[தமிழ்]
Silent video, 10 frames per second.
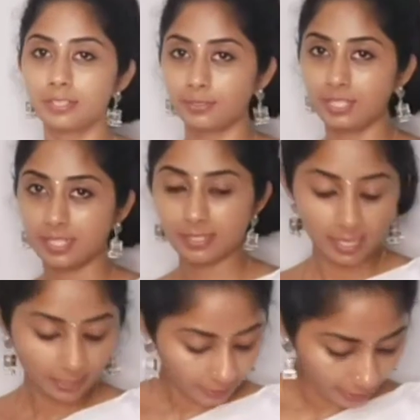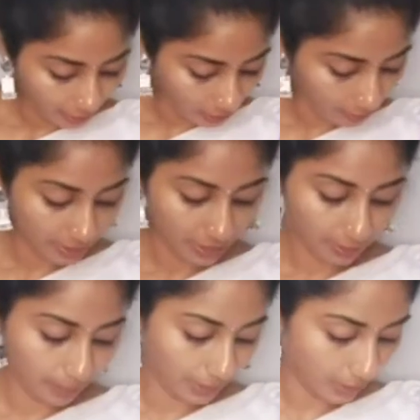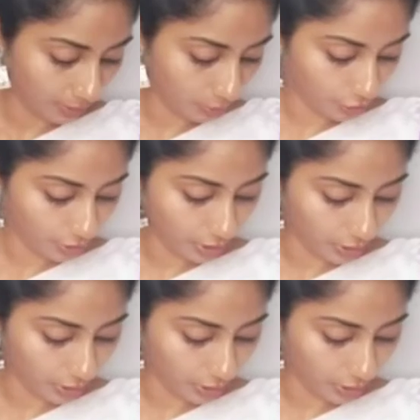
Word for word: ஸோ ஜென்ஸ் ஹேண்ட்கியை நம்ம டக் பண்ணியாச்சு